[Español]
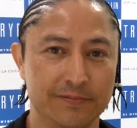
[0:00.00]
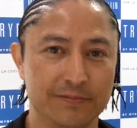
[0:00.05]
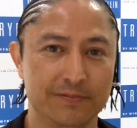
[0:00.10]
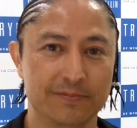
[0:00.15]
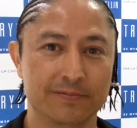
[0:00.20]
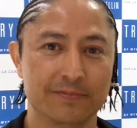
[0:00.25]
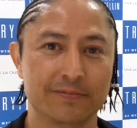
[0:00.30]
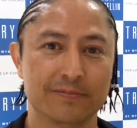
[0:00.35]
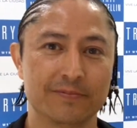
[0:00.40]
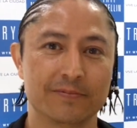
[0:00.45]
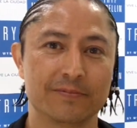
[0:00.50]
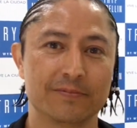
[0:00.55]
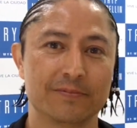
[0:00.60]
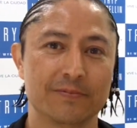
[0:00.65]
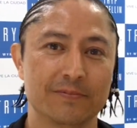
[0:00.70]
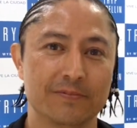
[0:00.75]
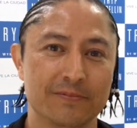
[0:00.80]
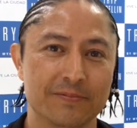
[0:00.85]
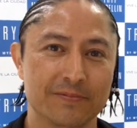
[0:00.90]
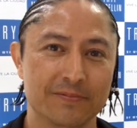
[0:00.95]
que hablamos de un
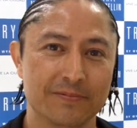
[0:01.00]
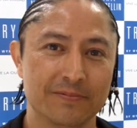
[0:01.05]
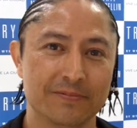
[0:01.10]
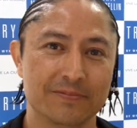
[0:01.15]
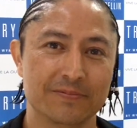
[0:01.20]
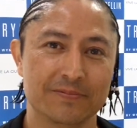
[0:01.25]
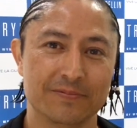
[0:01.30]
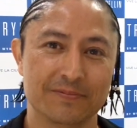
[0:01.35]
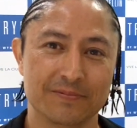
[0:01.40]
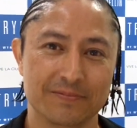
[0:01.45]
deporte en